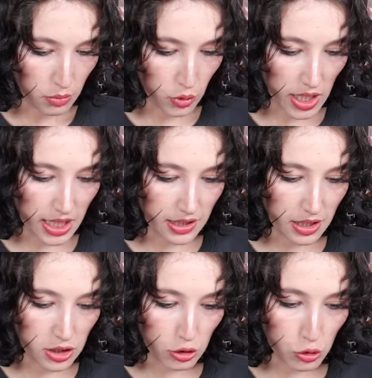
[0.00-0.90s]
Buraya
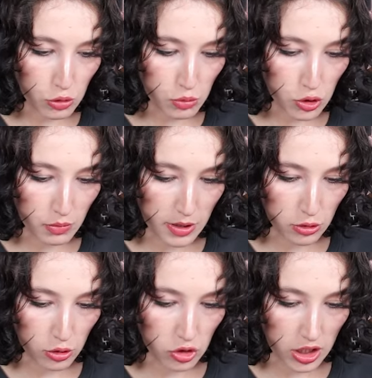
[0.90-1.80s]
gidince düşmüştüm az
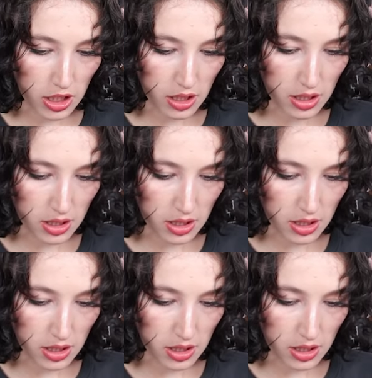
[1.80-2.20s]
önce.